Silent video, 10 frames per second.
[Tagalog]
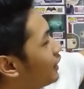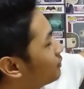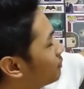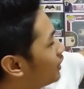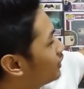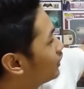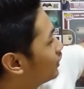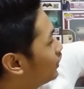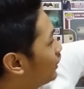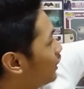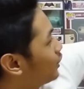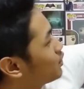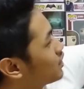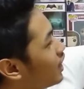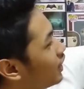Ant-Man, ni Yellow
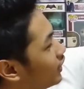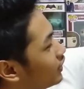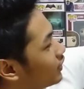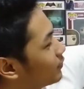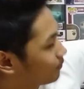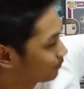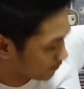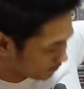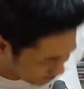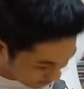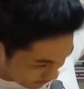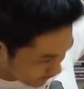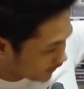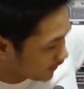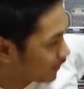Jacket,
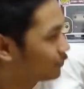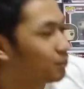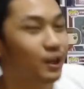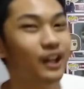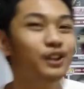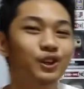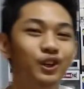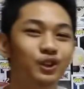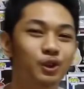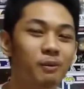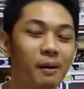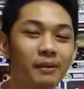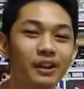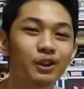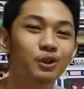at simula noon,
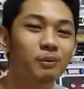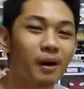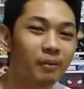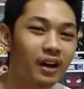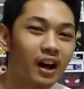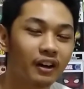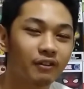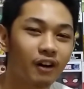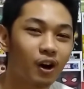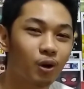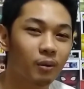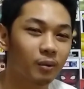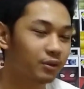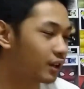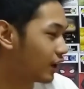dumami na ng dumami ang aking Funko
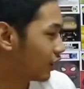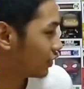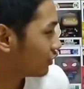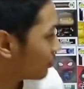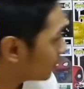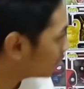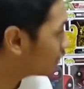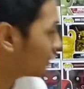Pops hanggang sa maging